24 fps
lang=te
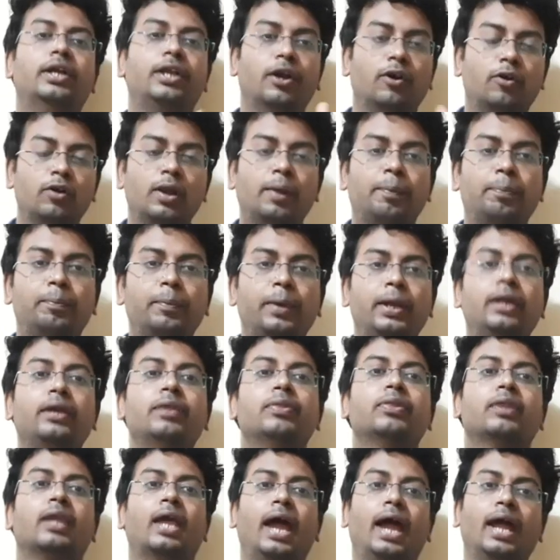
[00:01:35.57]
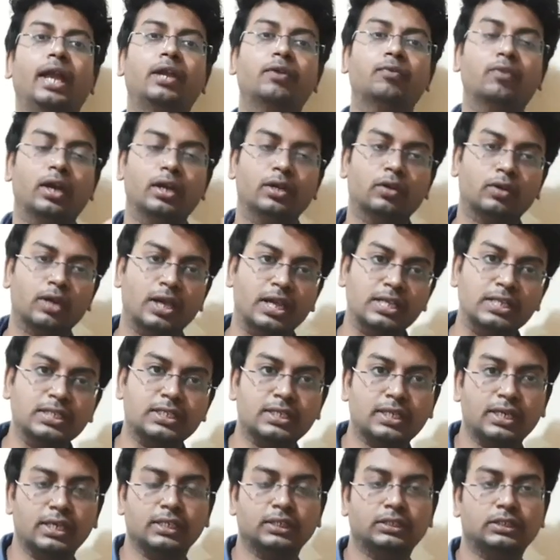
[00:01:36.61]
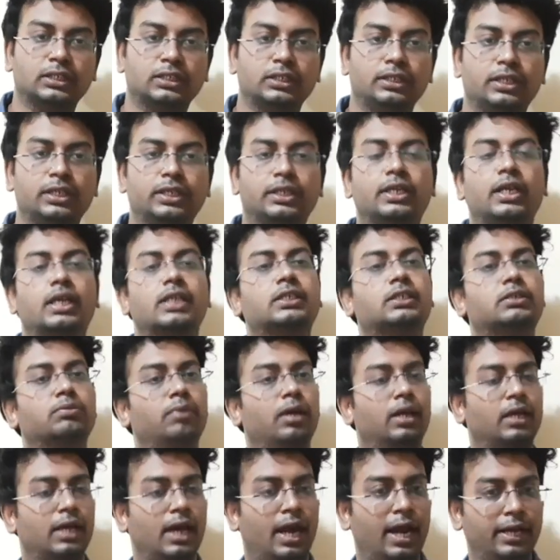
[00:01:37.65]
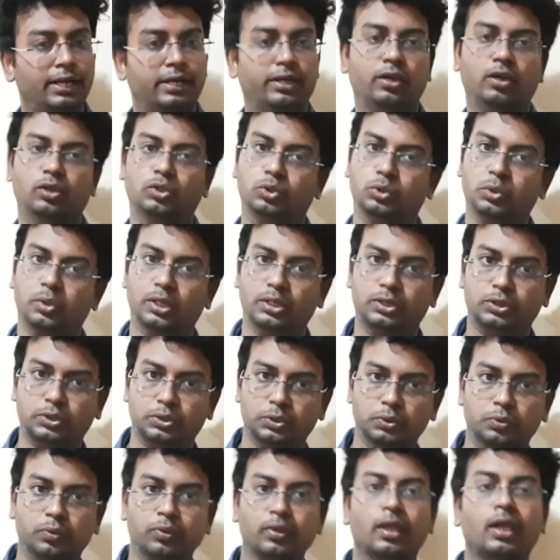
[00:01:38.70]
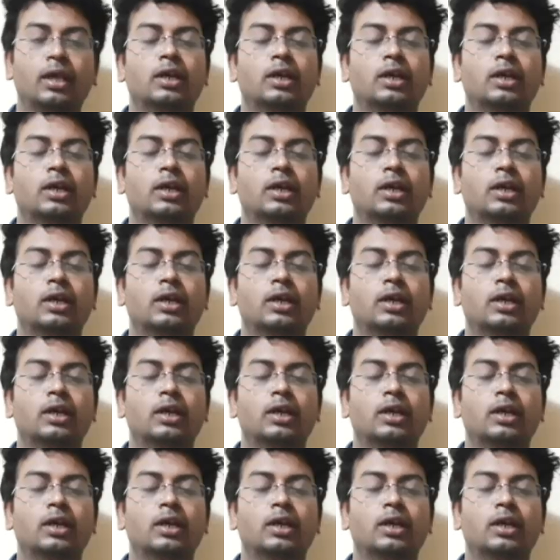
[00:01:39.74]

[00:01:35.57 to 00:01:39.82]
డెవలప్మెంట్ అండ్ వాటి యొక్క ఇన్స్టలేషన్ డీటెయిల్స్ మనకి ఐటీలో చూడొచ్చు